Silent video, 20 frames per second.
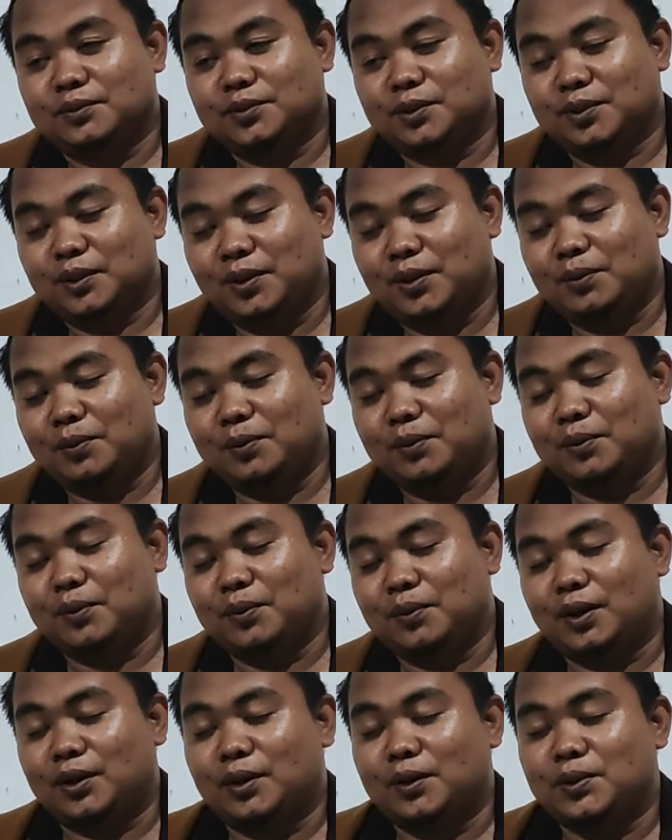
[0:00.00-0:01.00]
jadi
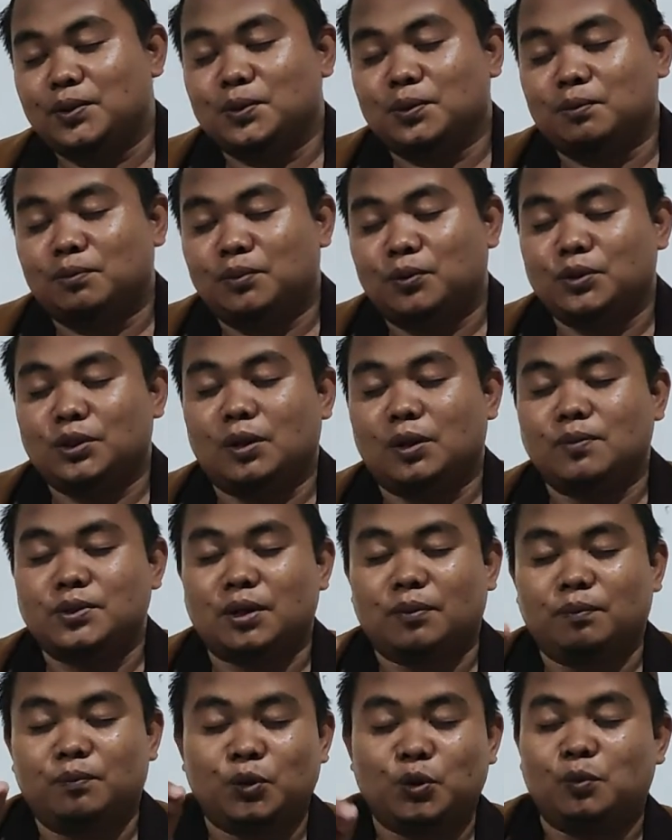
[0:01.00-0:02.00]
untuk adan subuh jam
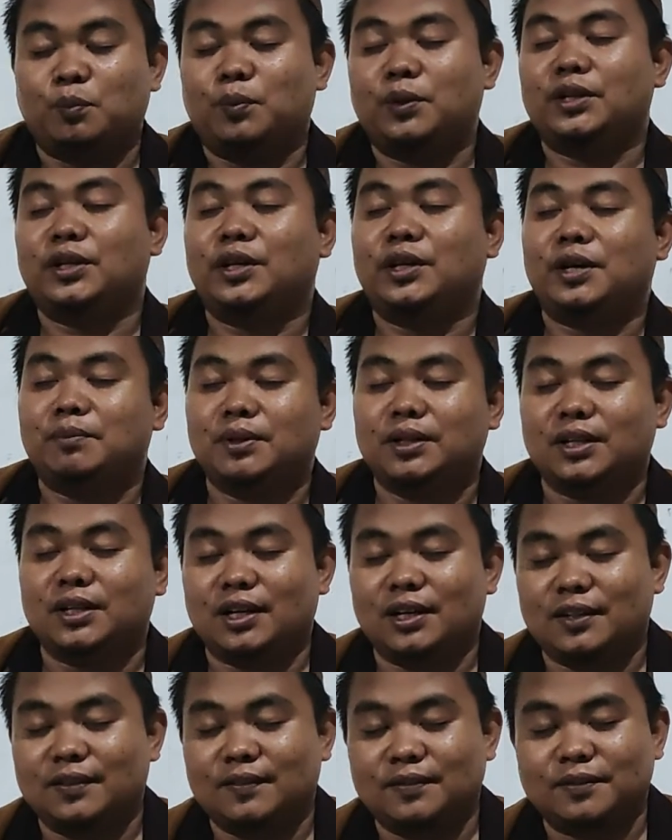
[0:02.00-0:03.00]
10 petingnya
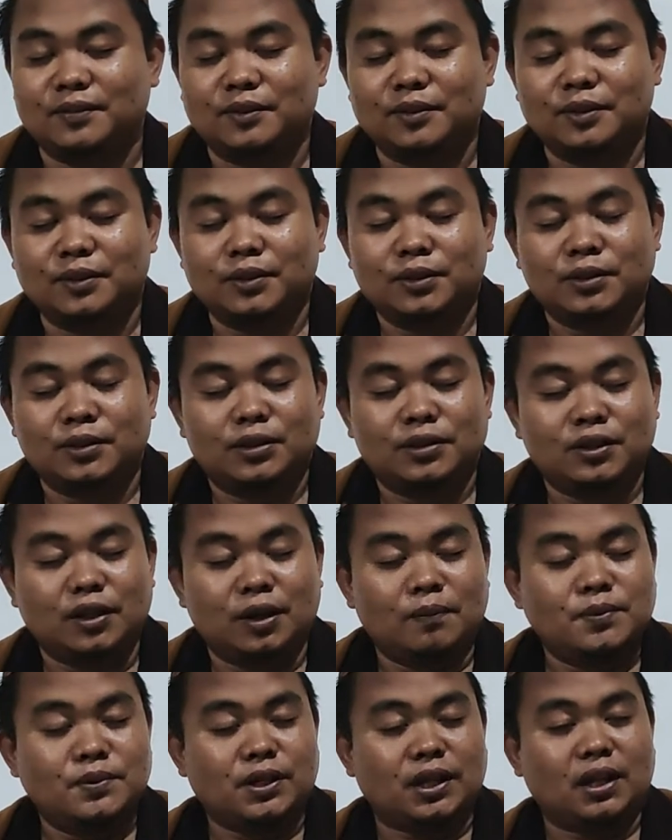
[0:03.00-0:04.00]
menang gitu
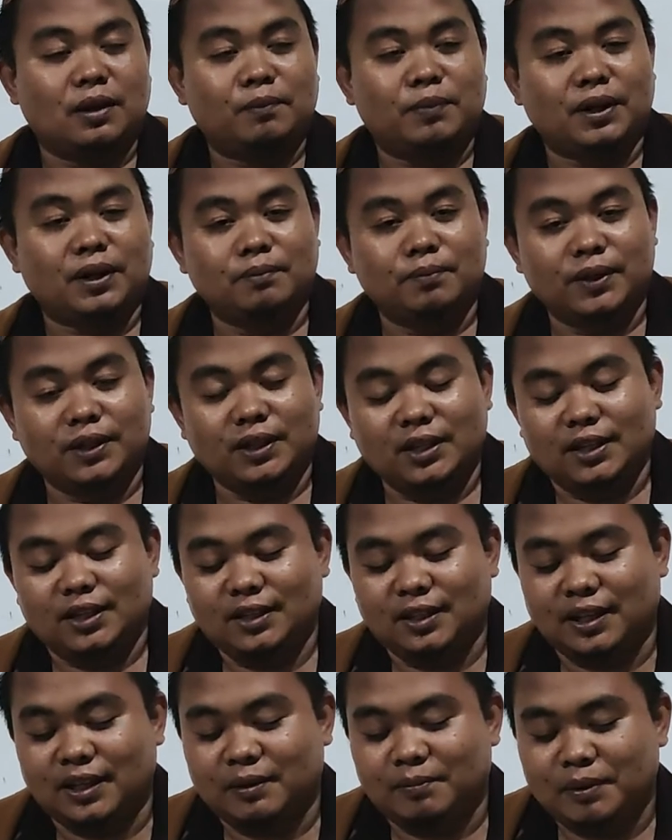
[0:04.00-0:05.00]
jam salapan
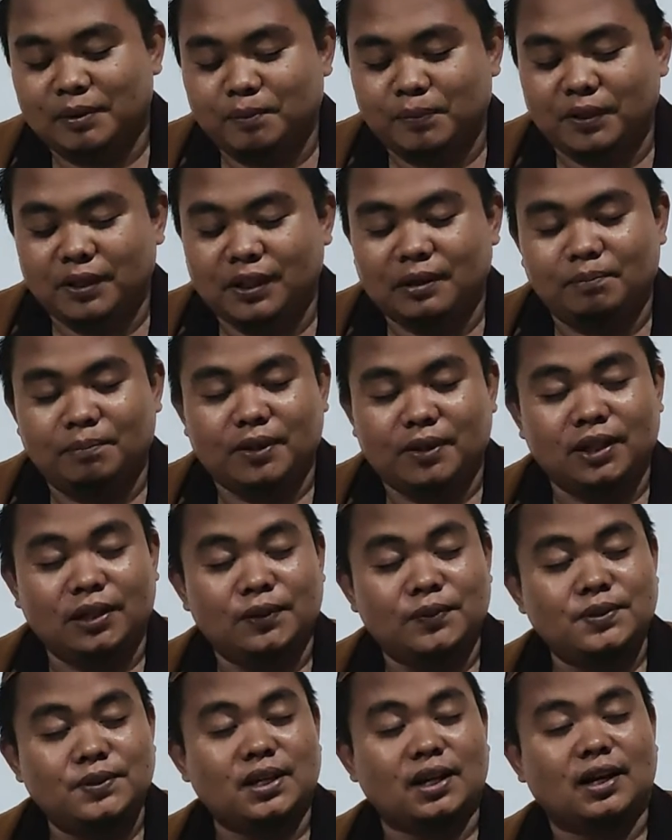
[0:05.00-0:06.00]
peting nah ini pendapat
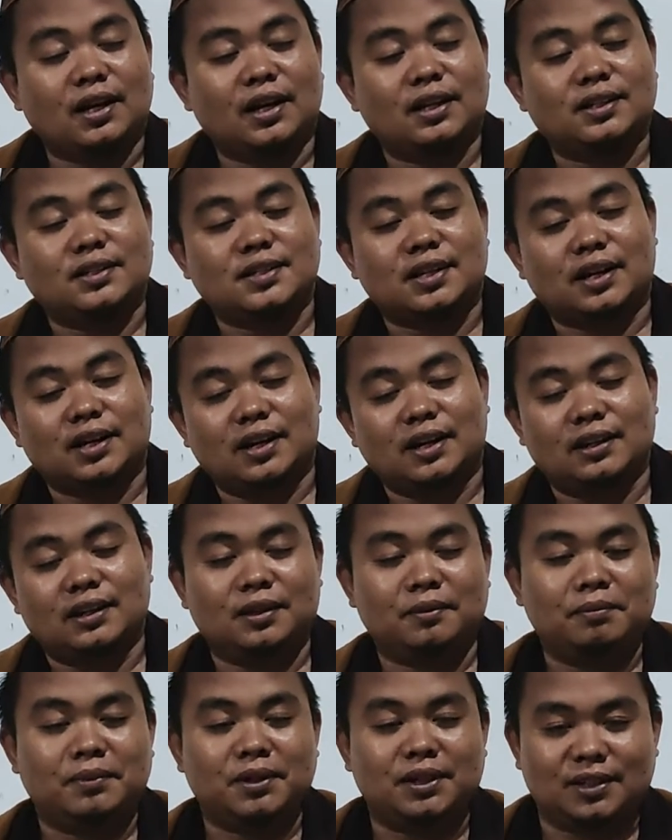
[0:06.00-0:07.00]
anu sangat-sangat
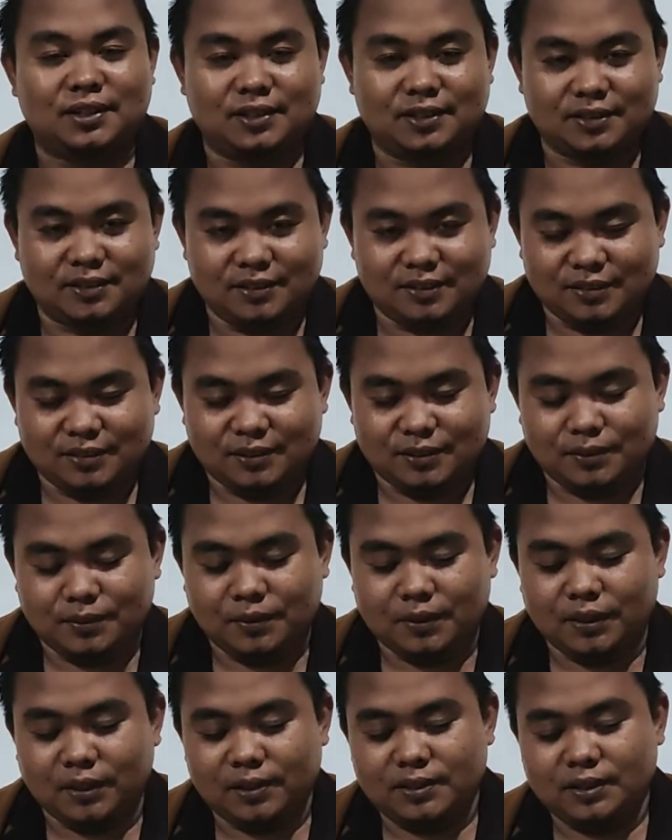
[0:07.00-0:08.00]
lemah
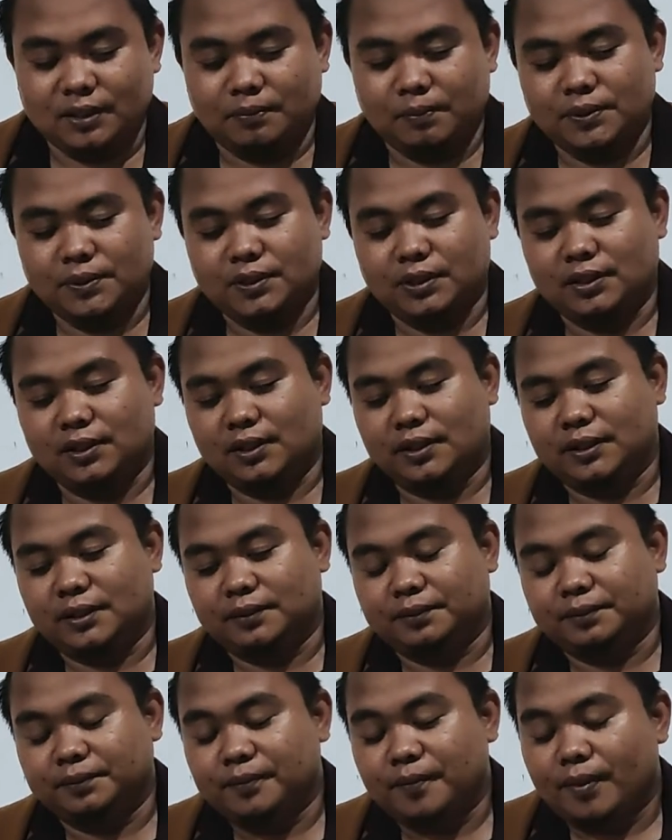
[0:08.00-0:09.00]
sabi bisyai'in
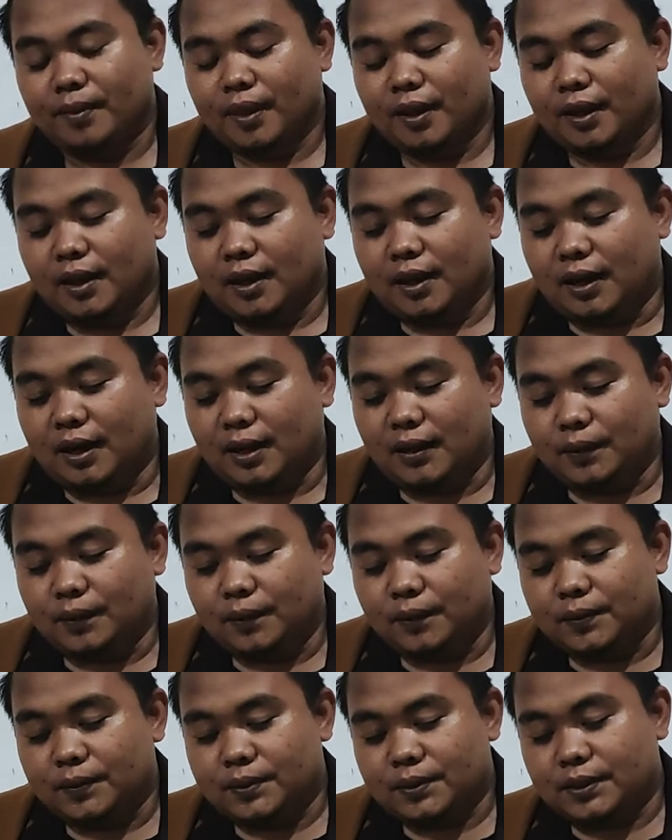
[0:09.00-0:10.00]

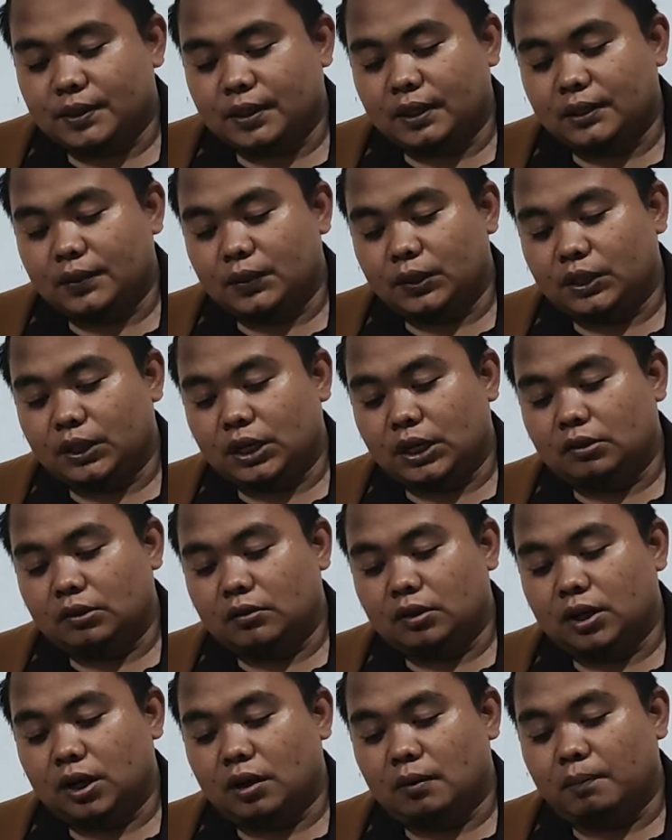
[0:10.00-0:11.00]
anu selanjutnya
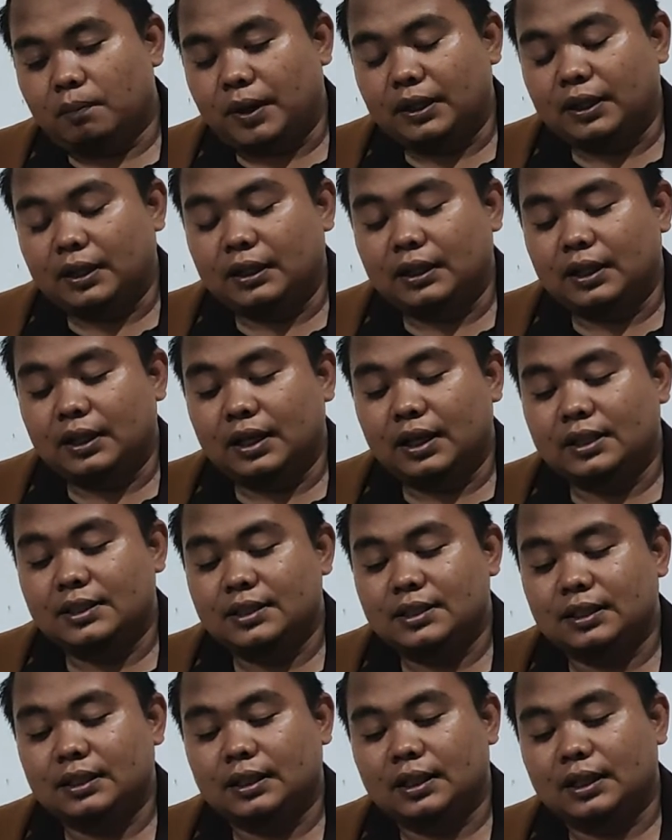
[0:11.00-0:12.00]
anu opat adalah
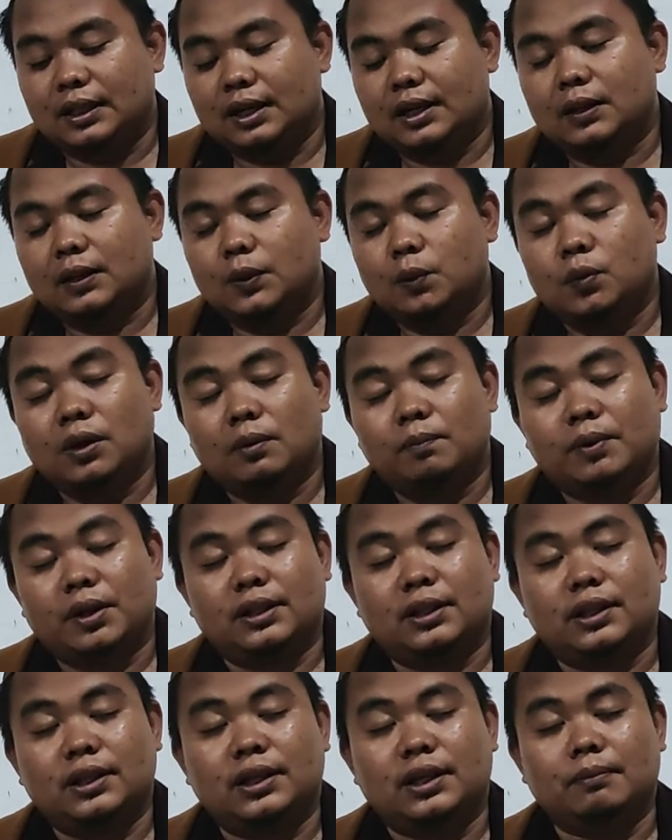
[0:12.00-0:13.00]
setelah 2
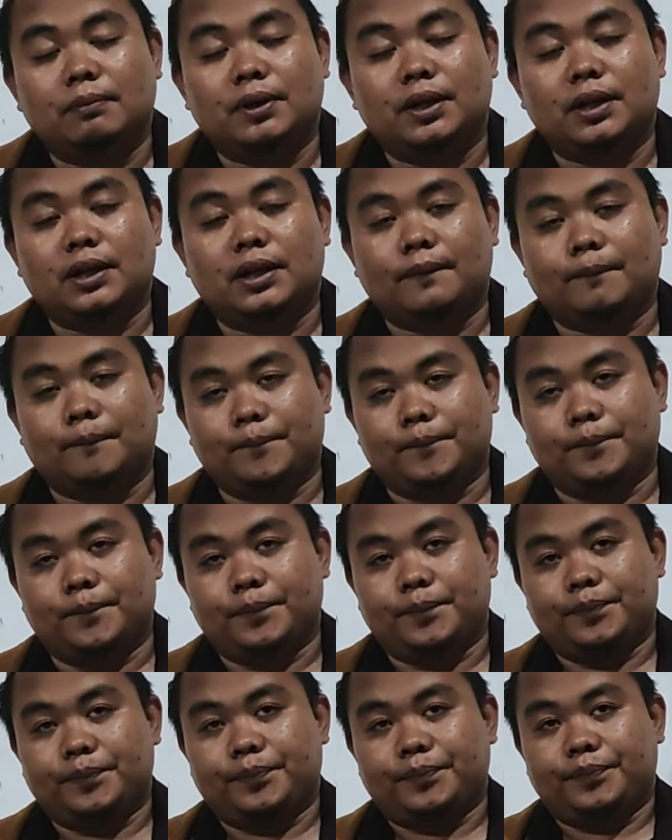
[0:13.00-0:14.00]
per 3 malam
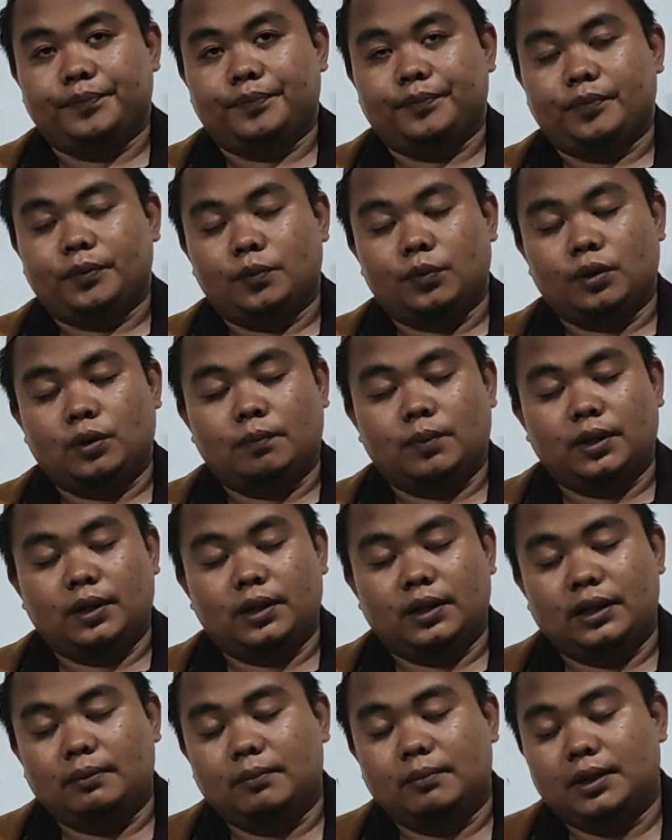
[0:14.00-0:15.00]
2 per
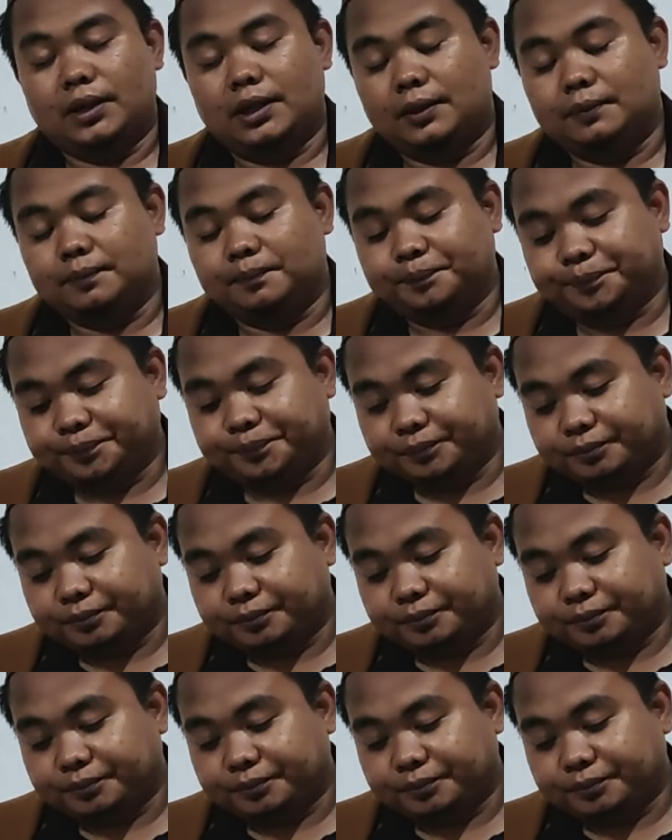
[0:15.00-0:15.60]
3 malam